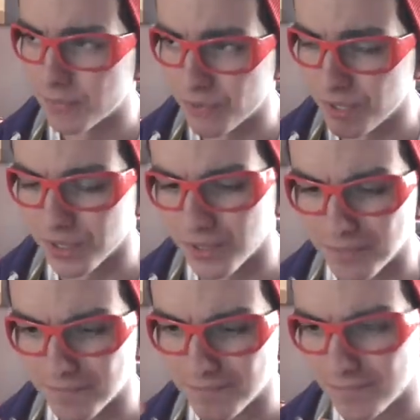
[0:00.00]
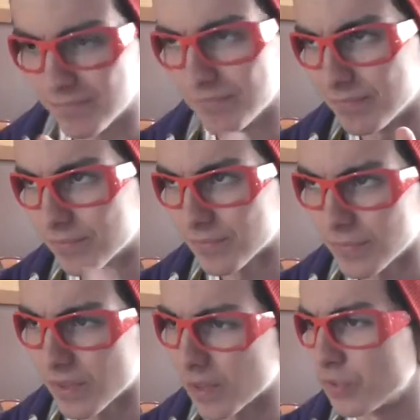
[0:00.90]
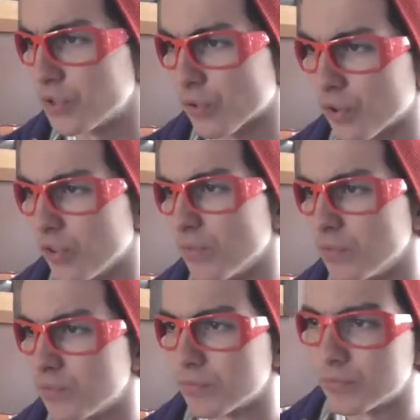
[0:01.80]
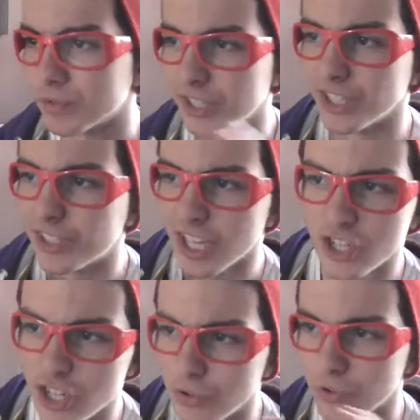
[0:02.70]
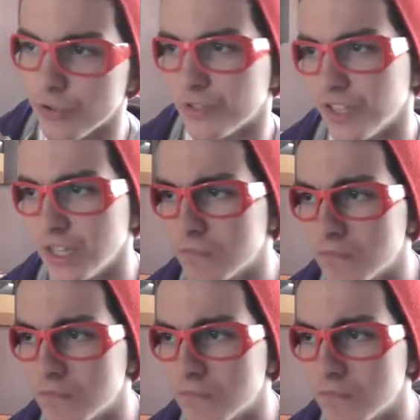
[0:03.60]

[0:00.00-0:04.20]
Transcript: Puis, euh, Mais sort euh, Kitek Genius aussi.